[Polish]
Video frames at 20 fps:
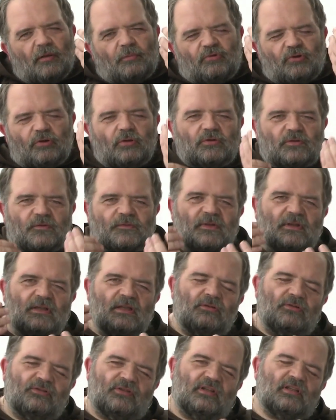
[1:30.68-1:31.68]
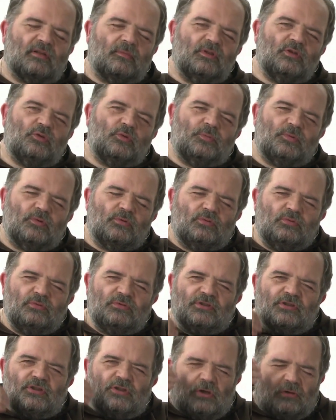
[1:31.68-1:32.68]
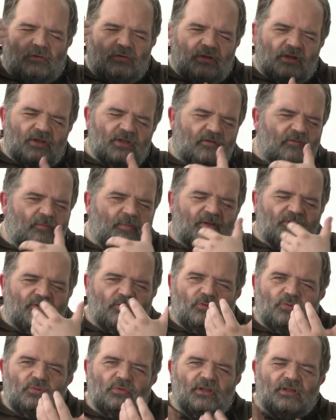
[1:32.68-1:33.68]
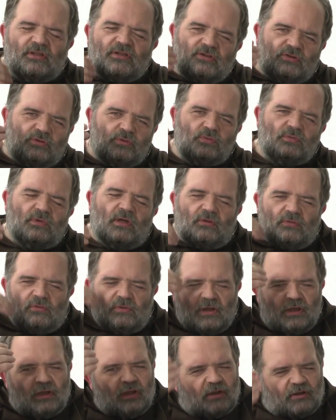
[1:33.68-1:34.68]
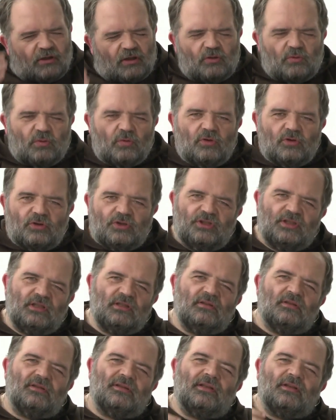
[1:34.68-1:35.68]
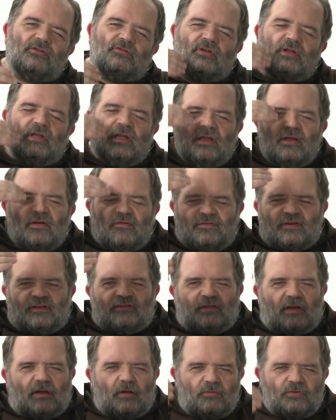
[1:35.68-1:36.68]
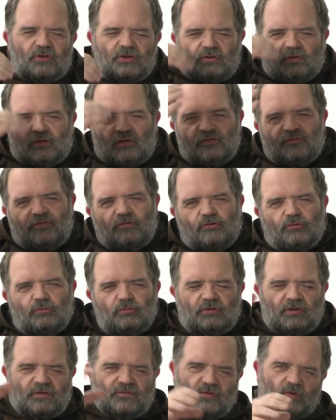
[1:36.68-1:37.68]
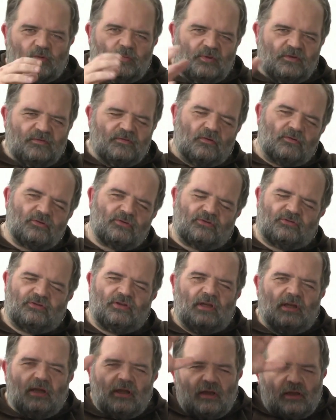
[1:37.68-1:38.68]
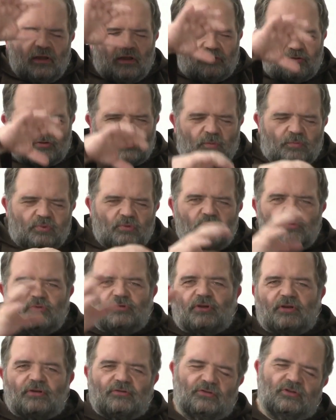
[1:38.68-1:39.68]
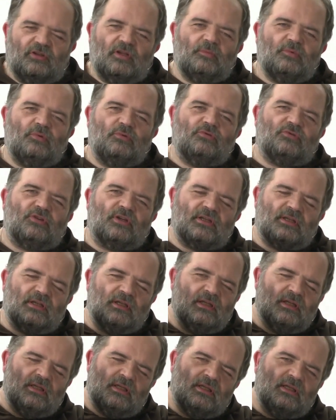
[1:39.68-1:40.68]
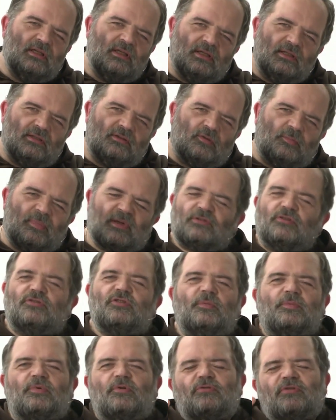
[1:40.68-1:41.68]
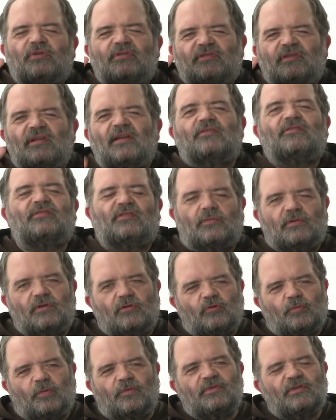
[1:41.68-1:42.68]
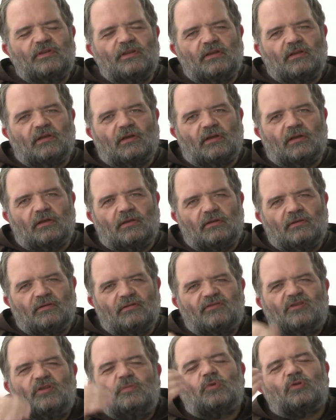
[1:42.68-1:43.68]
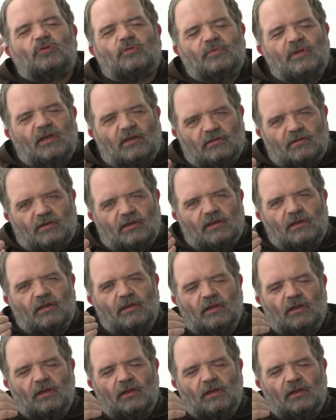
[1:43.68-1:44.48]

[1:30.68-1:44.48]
przygotowanie do sakramentu pokuty ciągnie się w bardzo długi rytuał, kilkugodzinny, jeżeli wracają ci ciągle wyrzuty i wątpliwości, czy to był grzech, czy nie był grzech, to bardzo cię proszę, znajdź stałego spowiednika. Z nim o tym gadaj